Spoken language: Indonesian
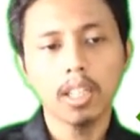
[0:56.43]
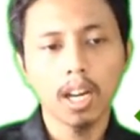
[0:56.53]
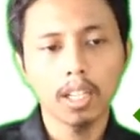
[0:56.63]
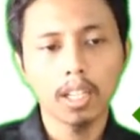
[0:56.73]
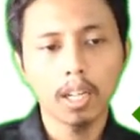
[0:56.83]

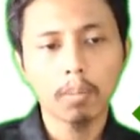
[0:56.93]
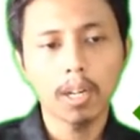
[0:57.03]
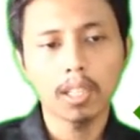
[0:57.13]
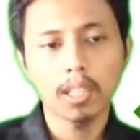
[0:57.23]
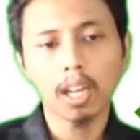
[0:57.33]
adalah
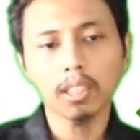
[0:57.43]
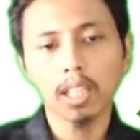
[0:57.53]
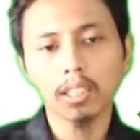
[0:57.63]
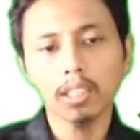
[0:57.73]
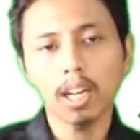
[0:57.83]
planet
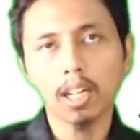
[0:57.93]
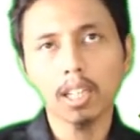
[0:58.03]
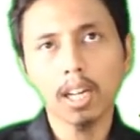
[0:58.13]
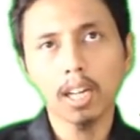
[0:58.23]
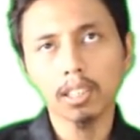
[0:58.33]
raksasa
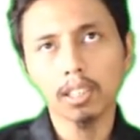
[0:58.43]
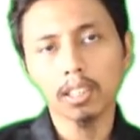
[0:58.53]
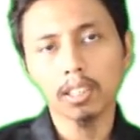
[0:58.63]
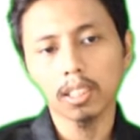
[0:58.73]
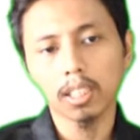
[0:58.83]

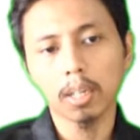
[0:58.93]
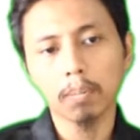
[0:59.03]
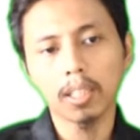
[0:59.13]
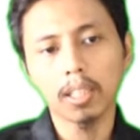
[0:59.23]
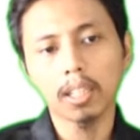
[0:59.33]
gas, ya,
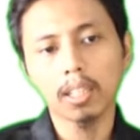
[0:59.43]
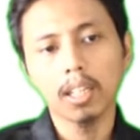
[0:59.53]
planet